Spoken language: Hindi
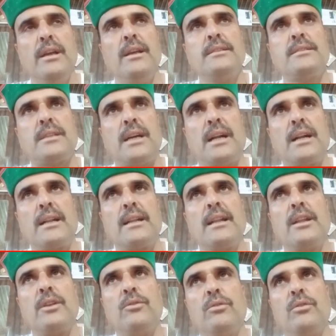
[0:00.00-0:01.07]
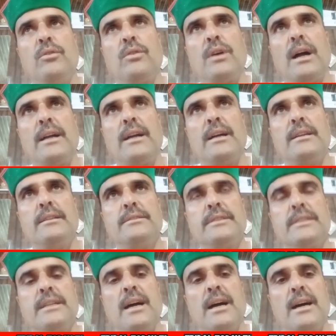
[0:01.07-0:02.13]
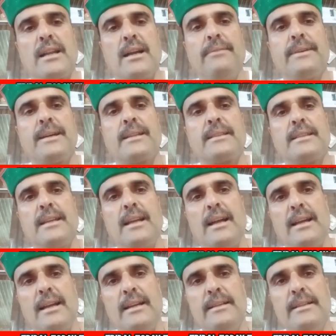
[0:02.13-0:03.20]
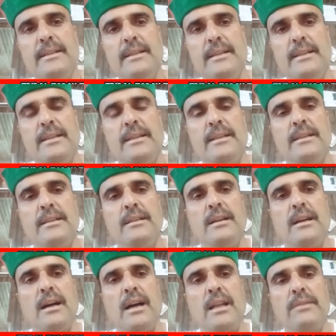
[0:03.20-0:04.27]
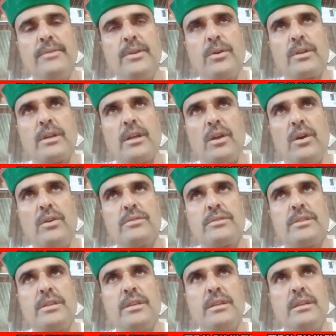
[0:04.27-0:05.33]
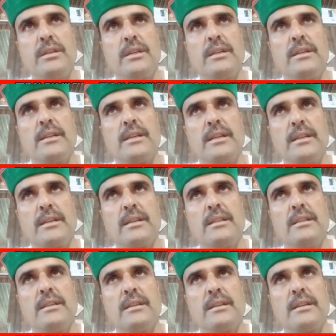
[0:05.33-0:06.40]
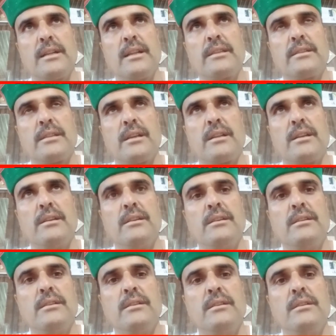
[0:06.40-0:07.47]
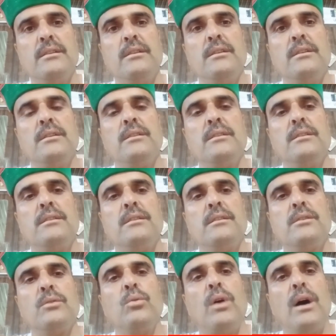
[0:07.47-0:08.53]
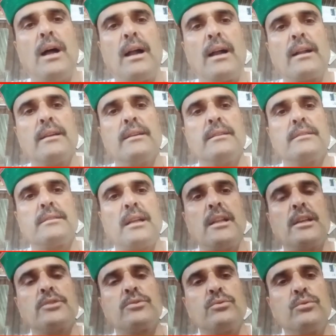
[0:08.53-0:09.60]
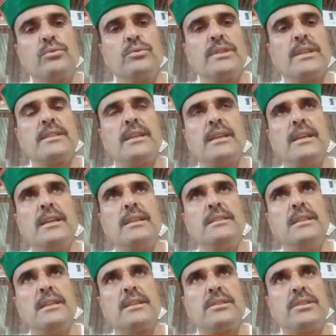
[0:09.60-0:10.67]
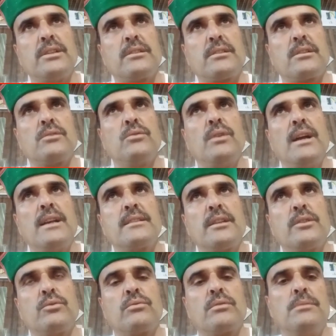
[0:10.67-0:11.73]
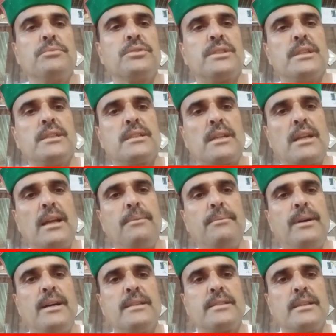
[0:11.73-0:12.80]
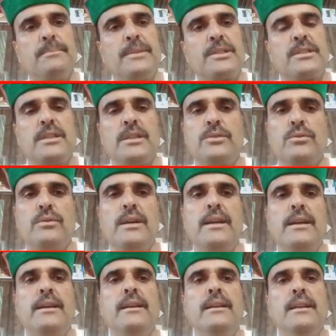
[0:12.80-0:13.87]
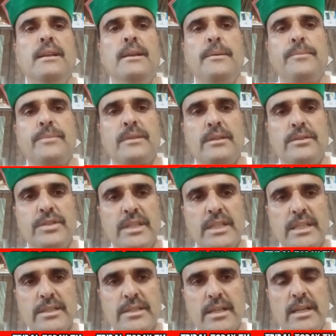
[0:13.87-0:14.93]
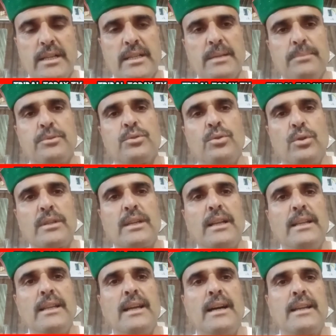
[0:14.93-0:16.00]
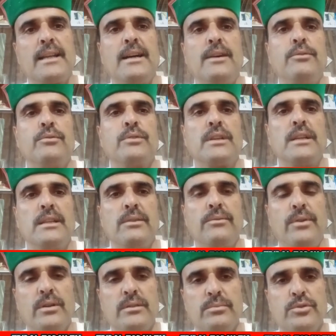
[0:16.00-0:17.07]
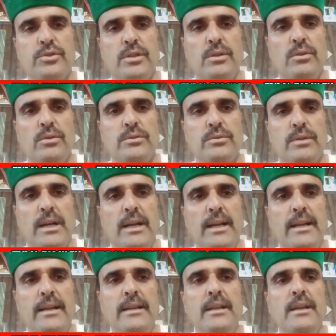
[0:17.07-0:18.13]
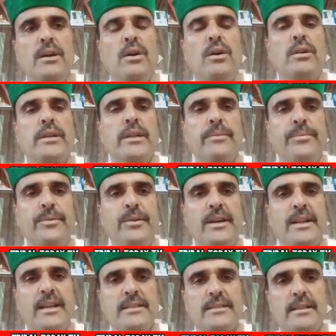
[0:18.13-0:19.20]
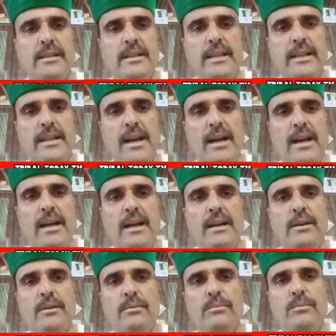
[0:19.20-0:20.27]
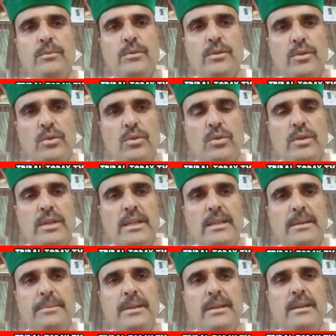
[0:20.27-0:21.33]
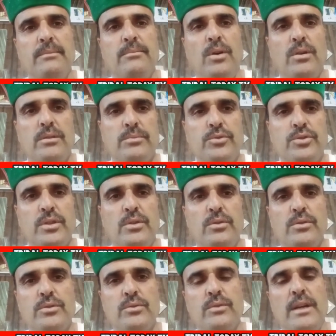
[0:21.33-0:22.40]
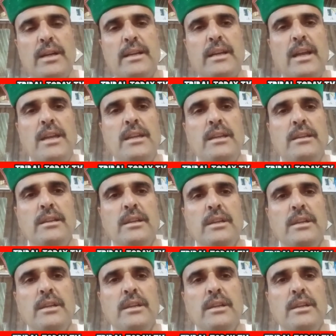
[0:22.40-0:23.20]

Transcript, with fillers: इस खड्ड ने लोगों का जीना हराम कर दिया है अलमी और कलाउंस गेड़ खिड़कल कनहत्तर ग्वाड़ थला चुनूणू जैसे ये क्षेत्र जो ऐसे दुर्गम क्षेत्र हैं वहाँ से बच्चे जो हैं सीनियर सेकेंडरी बतौड़ के लिए आना उनके लिए बहुत मुश्किल हो चुका है और डीपू का राशन लेना उन लोगों के लिए भी बहुत मुश्किल हो चुका है कई